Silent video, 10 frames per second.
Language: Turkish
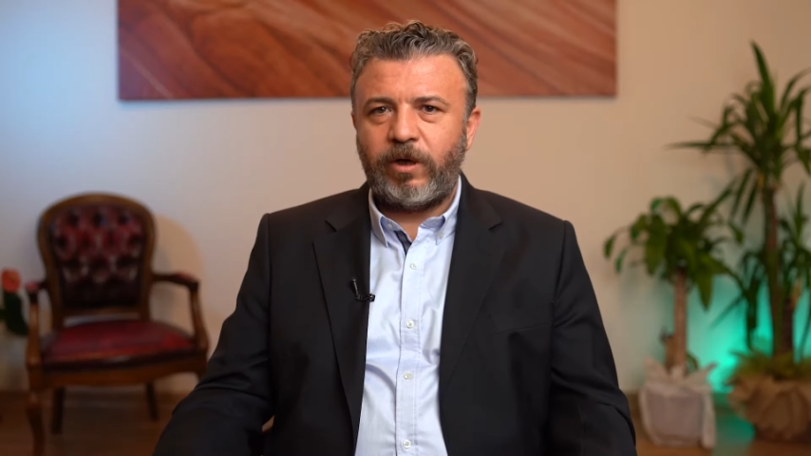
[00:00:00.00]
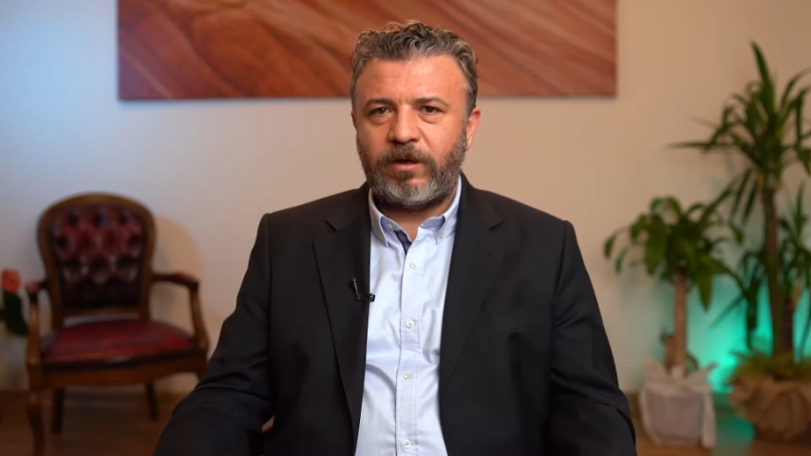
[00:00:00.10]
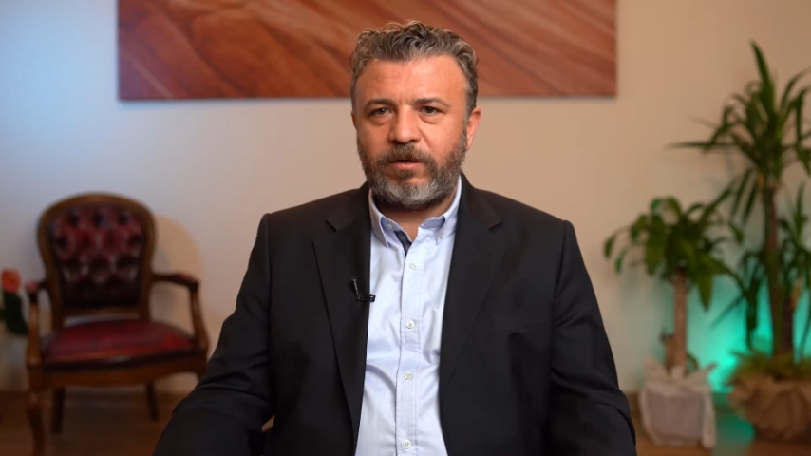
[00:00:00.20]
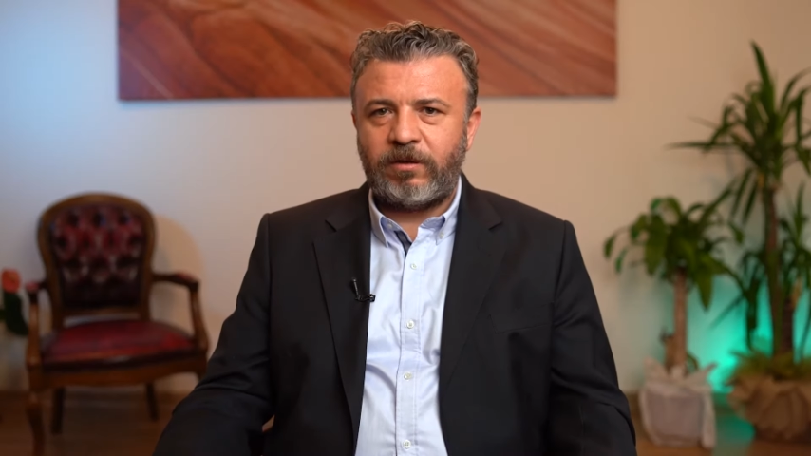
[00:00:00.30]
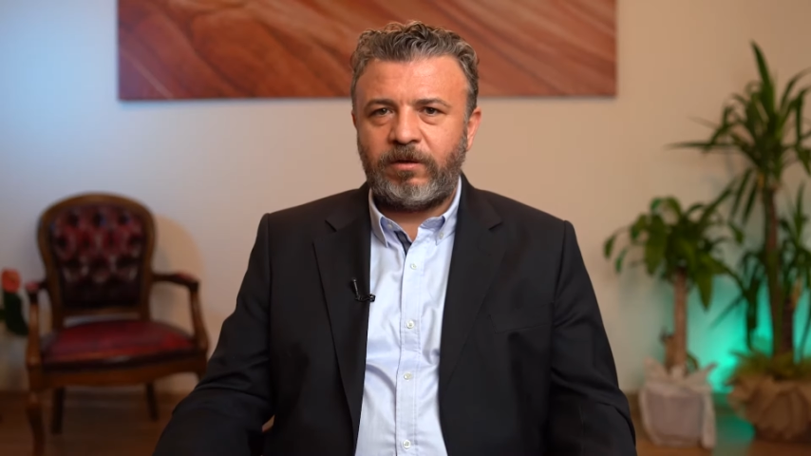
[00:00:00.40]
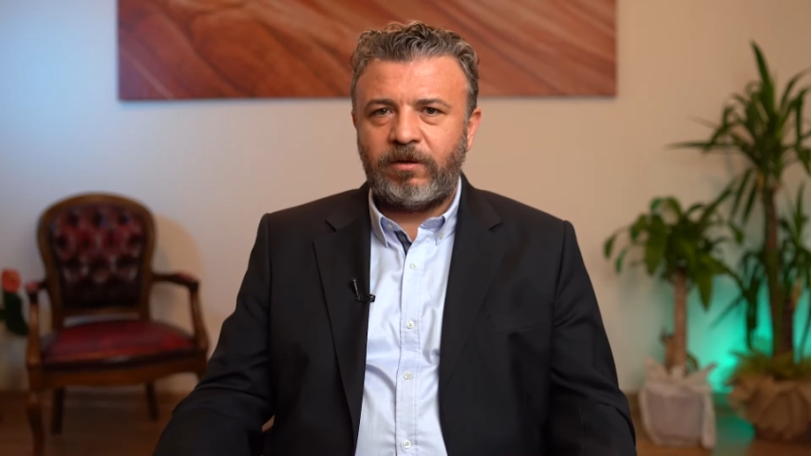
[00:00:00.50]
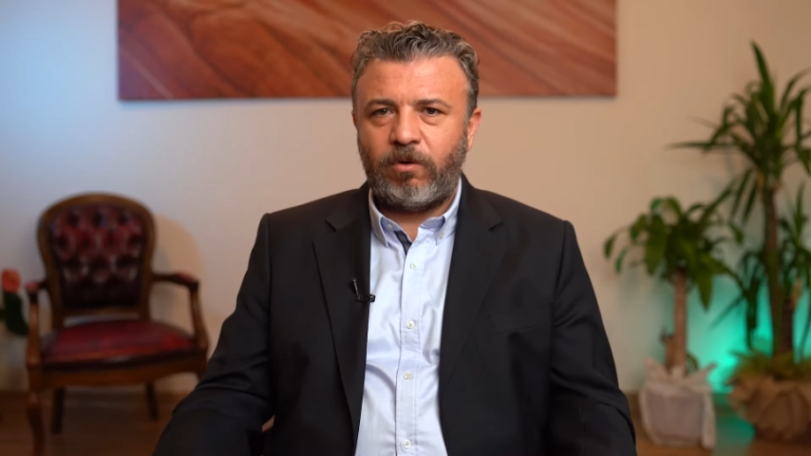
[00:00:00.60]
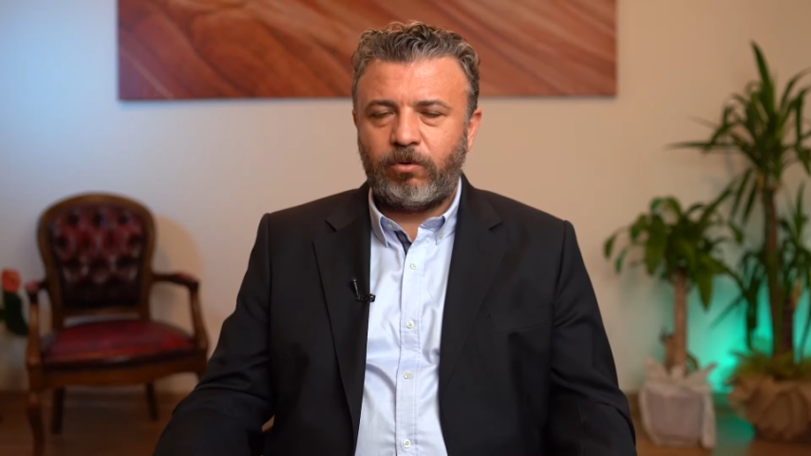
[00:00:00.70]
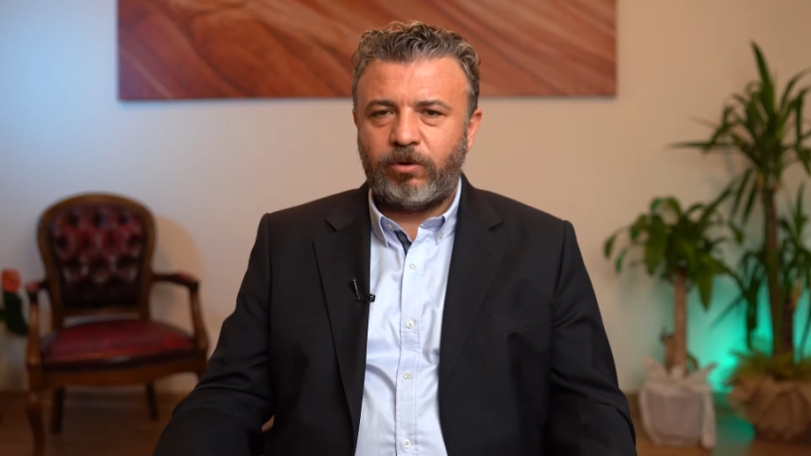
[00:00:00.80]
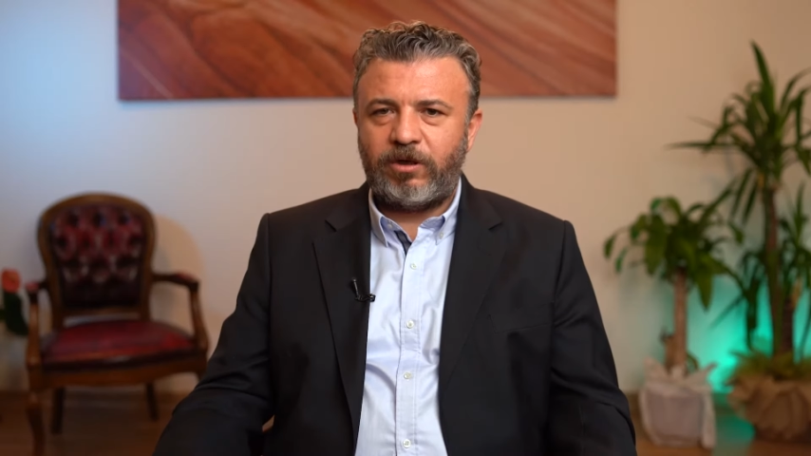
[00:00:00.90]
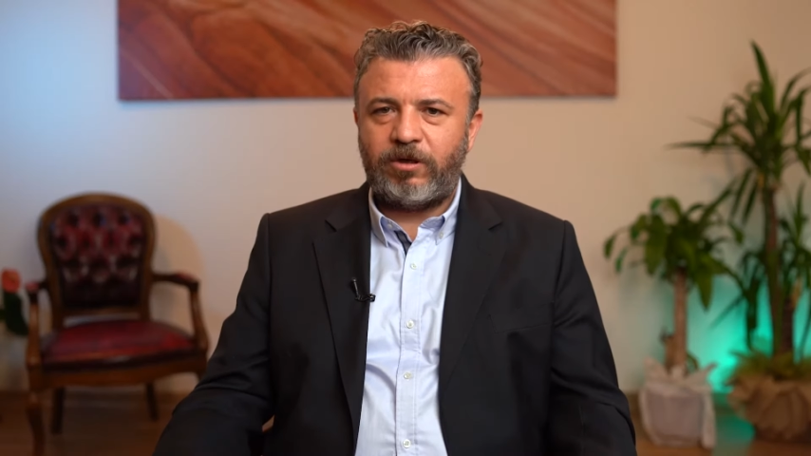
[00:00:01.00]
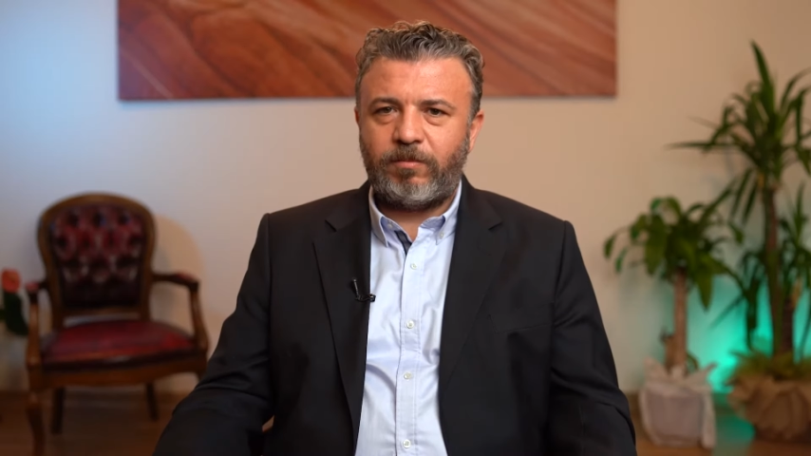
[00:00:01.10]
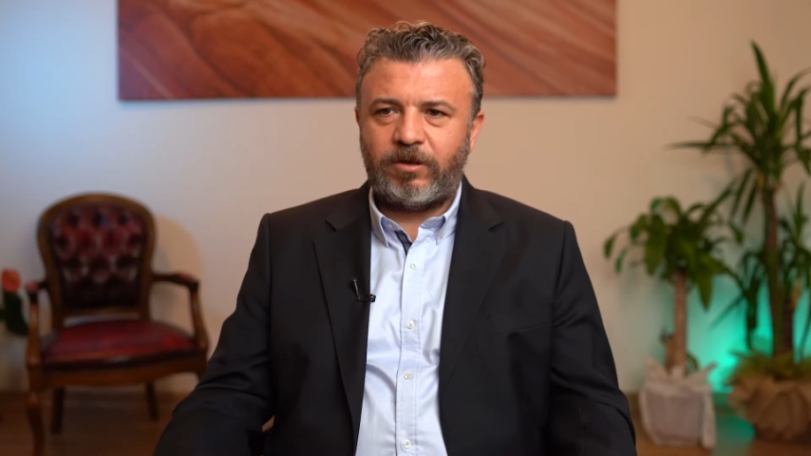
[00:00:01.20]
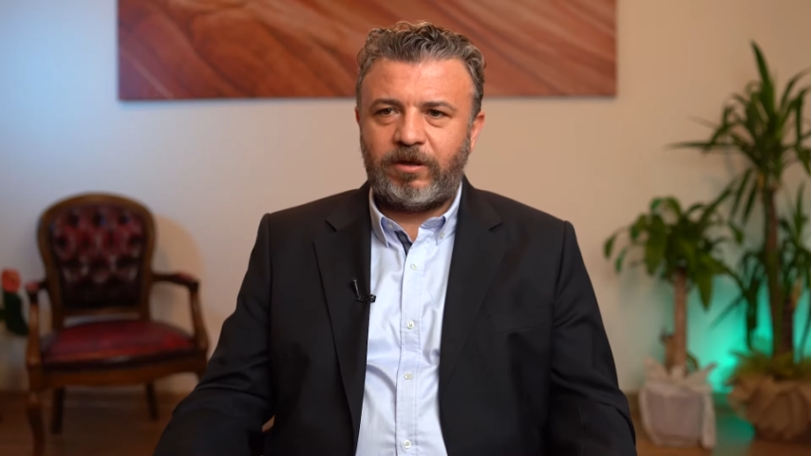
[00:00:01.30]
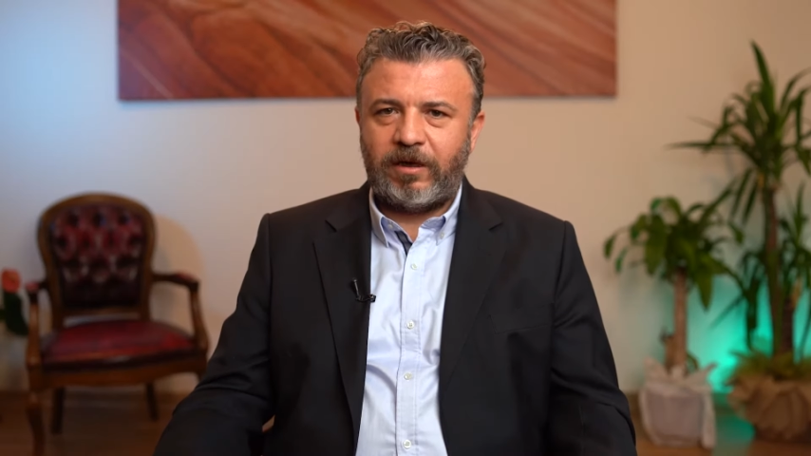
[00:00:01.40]
yanıtının ortaya
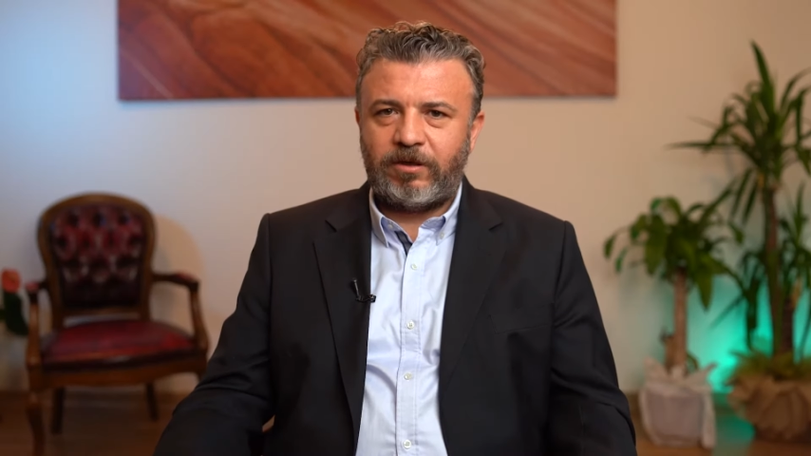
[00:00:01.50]
çıkmasıyla